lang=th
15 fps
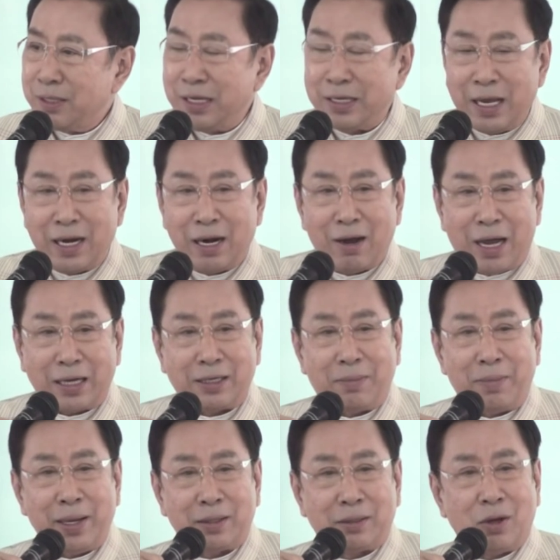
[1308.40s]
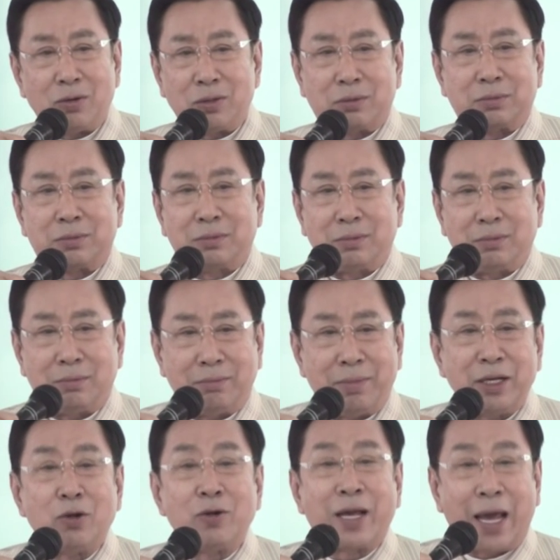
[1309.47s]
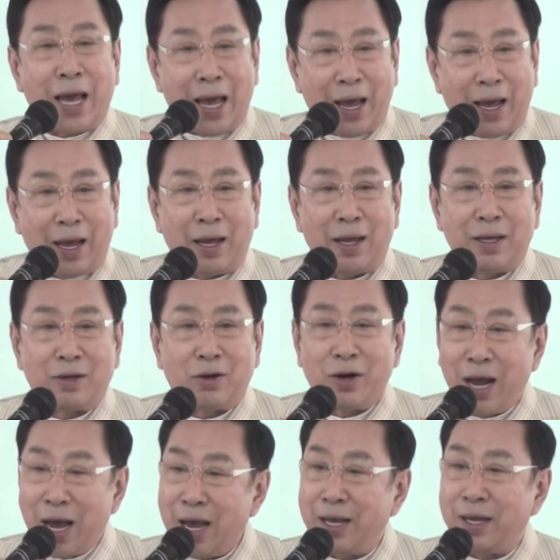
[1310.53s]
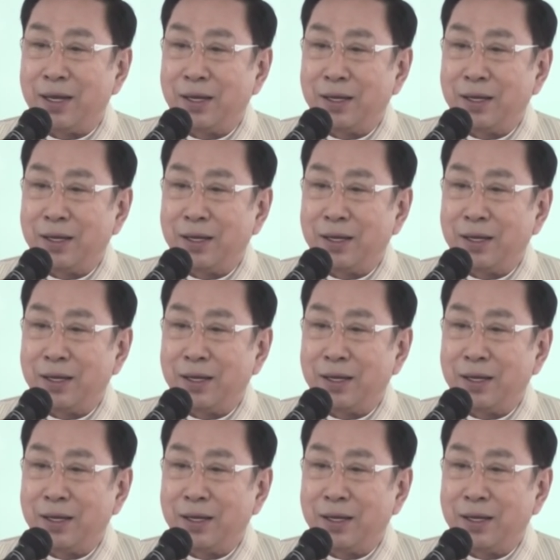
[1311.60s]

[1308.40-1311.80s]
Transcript: จริงๆเราอาจจะไม่ต้องไม่ต้องแคร์ก็ได้